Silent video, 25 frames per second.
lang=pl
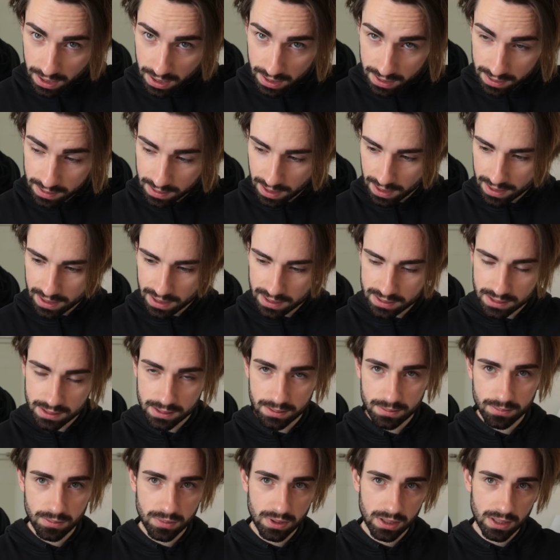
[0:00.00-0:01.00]
i
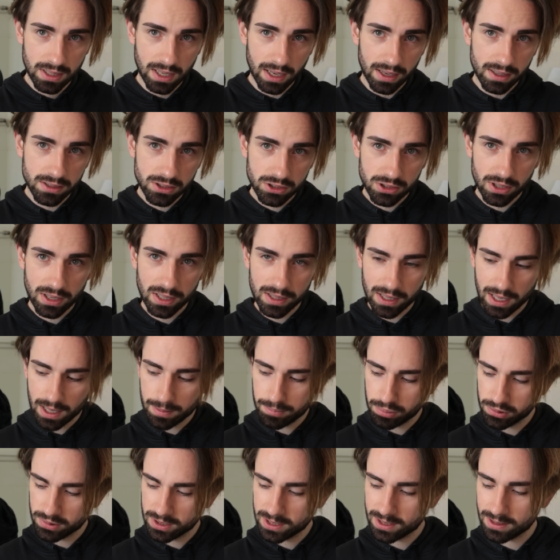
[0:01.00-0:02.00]
teraz ja jeszcze nie daję
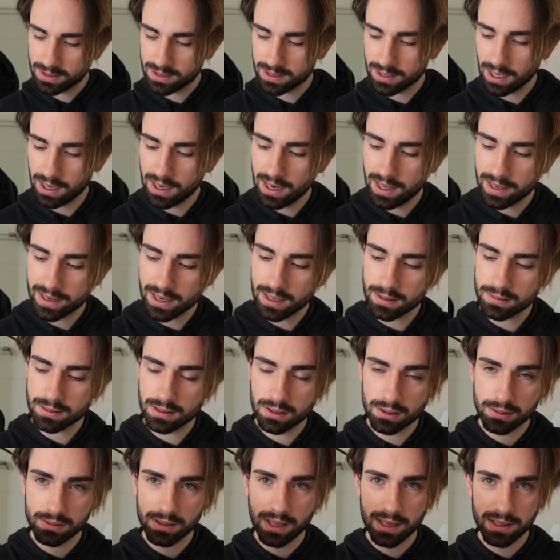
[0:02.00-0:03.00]
post stylera,
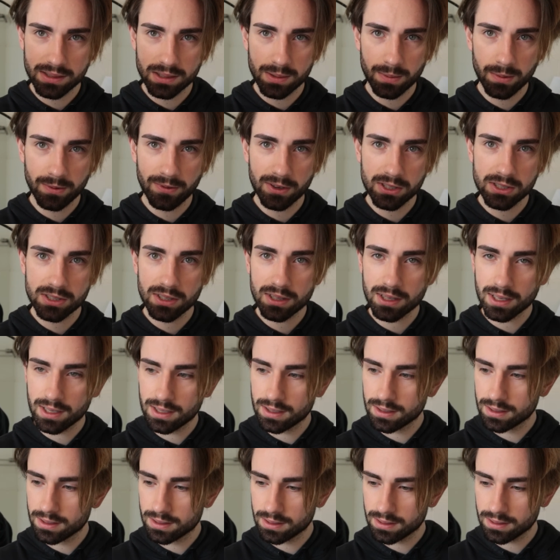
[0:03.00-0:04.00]
tylko daję sobie właśnie
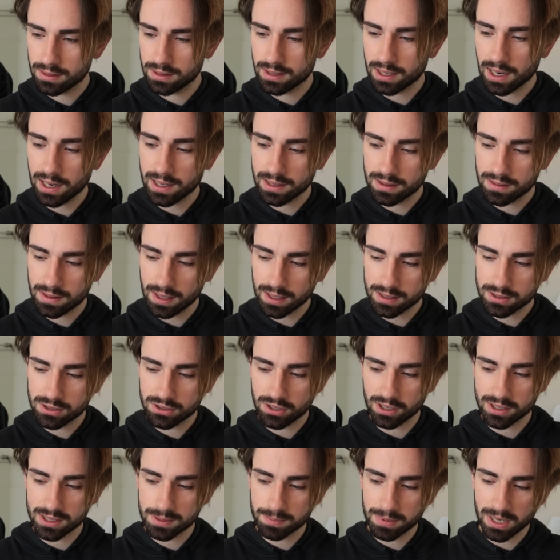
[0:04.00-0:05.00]
ten Dry
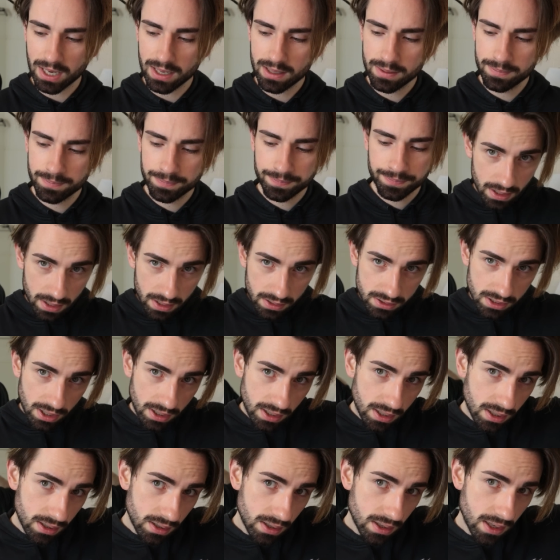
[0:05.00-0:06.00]
Texture Spray i
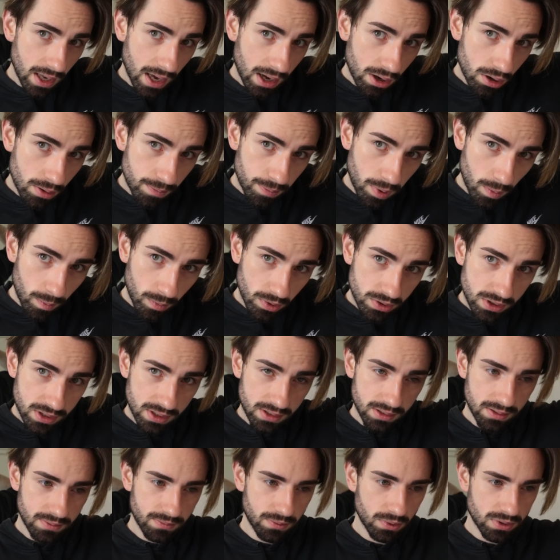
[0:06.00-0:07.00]
dzięki jego
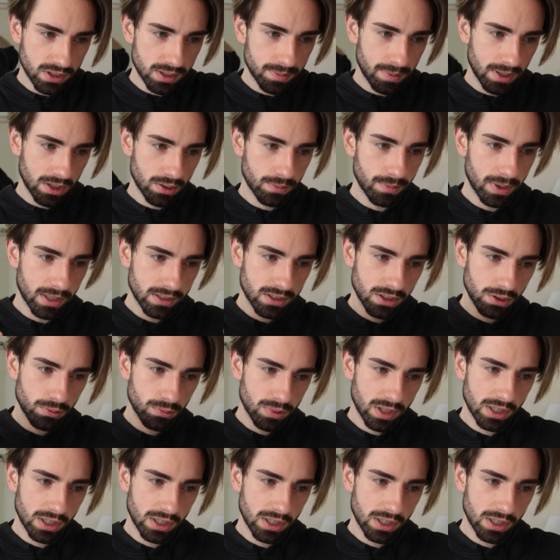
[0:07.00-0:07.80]
pomocy włosy będą bardziej